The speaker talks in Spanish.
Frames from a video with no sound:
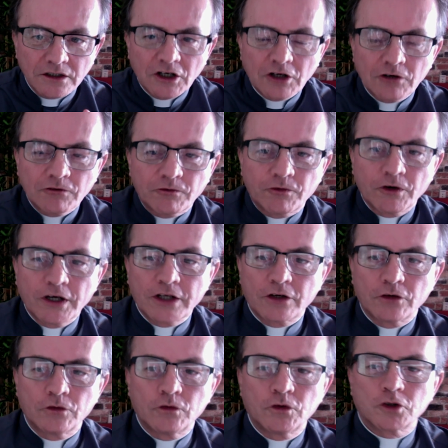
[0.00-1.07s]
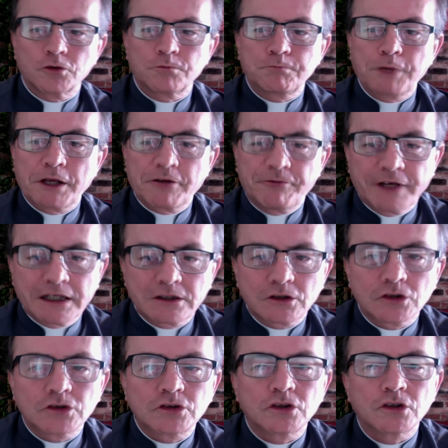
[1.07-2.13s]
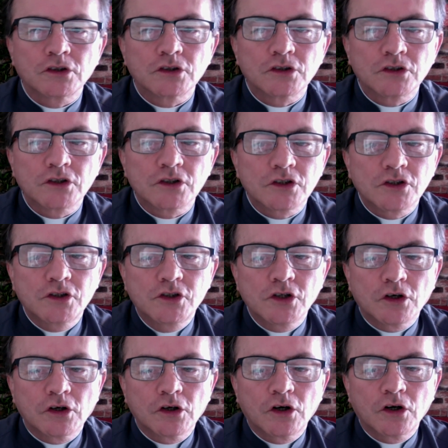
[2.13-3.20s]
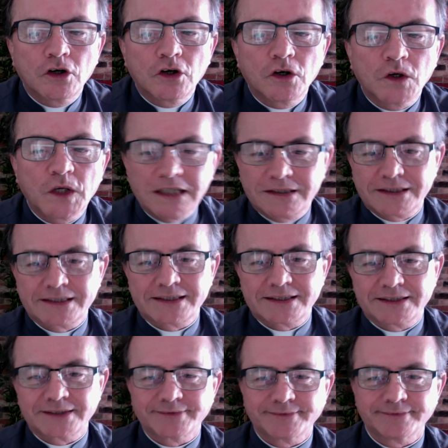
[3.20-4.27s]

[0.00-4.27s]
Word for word: fueron unos perfectos yogis.